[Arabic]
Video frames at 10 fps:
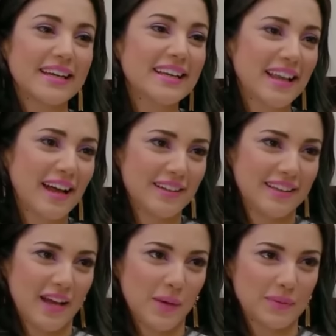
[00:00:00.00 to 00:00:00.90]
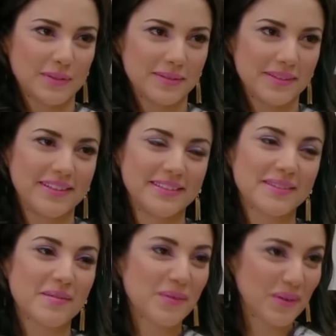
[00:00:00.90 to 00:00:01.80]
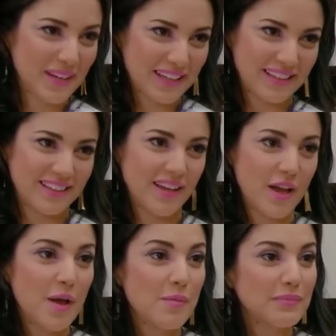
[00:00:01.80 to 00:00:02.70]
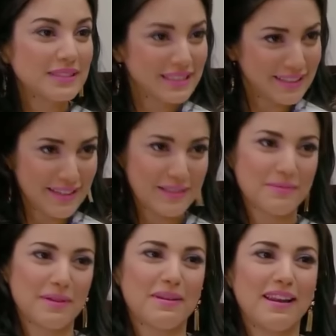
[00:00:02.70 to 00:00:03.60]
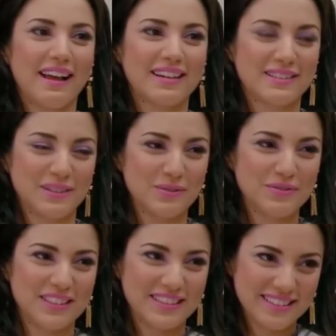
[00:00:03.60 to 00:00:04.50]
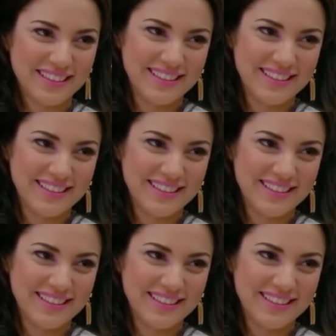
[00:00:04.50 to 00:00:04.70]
عين العقل يا احمد طب بقول لك ايه ما تيجي نعزم كمان الحاج توفيق